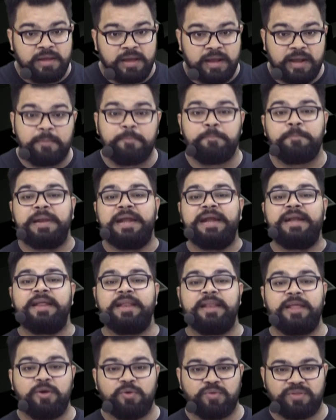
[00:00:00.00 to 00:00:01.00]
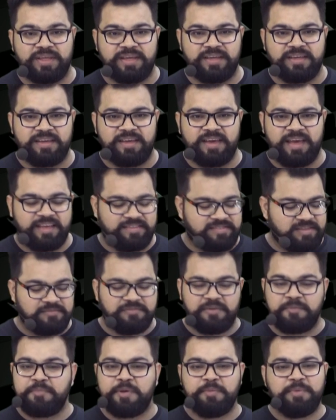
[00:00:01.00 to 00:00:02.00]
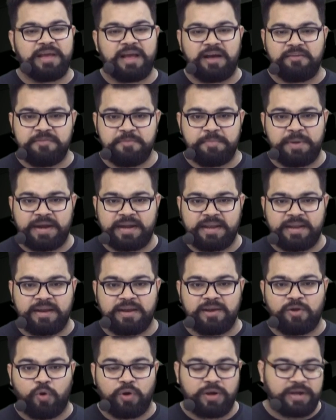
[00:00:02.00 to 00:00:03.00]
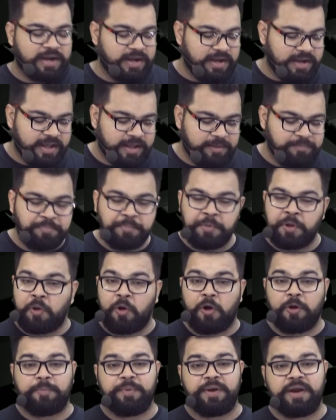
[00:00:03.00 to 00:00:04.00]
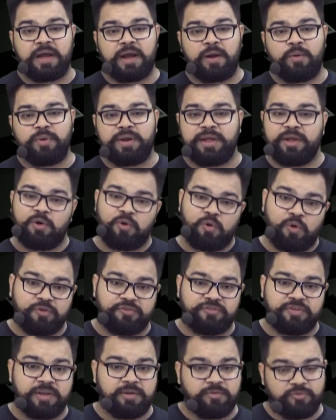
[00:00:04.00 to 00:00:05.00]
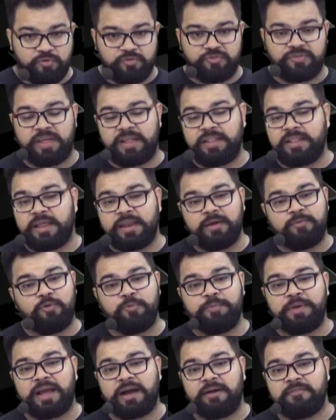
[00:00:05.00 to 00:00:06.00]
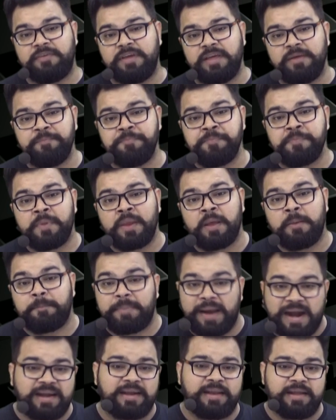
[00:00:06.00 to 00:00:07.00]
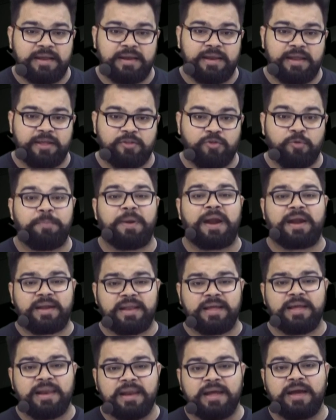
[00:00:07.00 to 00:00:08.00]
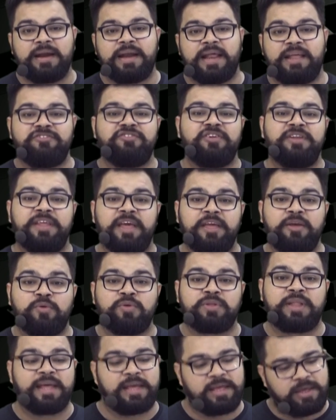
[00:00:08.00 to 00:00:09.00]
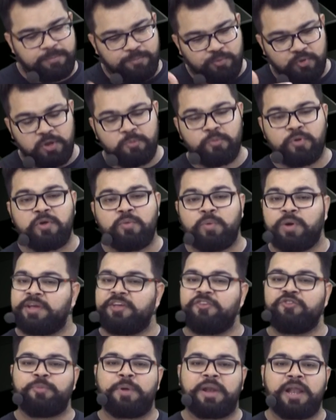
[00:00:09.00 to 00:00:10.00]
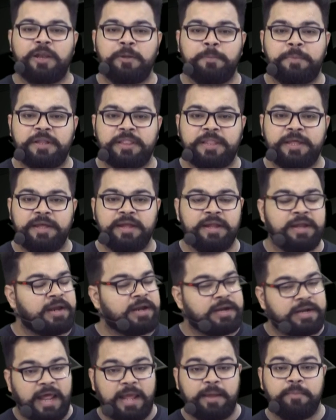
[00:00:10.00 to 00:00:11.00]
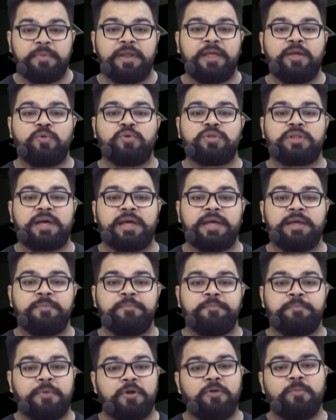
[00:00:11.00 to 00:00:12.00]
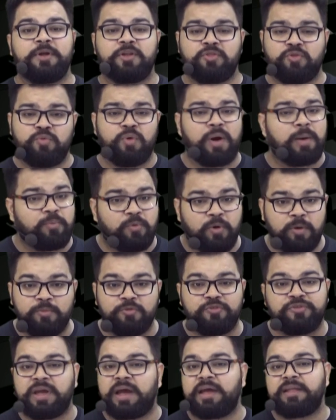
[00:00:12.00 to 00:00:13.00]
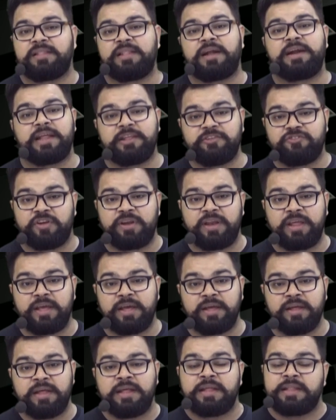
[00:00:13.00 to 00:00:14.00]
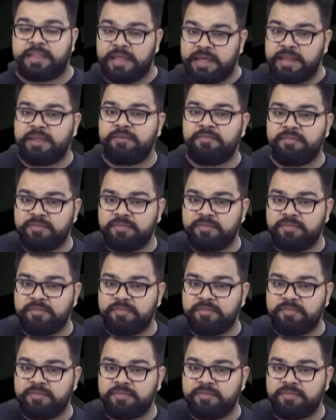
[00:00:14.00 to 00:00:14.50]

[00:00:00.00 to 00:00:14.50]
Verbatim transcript: कंप्लीट ही नहीं होते एस में भी काफ़ी प्रैक्टिकल कंटेंट है कॉरपोरेट अकाउंटिंग और कॉस्टिंग जो उसके अंदर है वो भी काफ़ी प्रैक्टिकल है तो प्रैक्टिकल का टेंशन यही होता है कि पूरे पूरे वर्किंग्स बनाने पड़ते हैं टाइम नहीं होता है बराबर तो वो आपको अब उसका इतना टेंशन नहीं है थेरी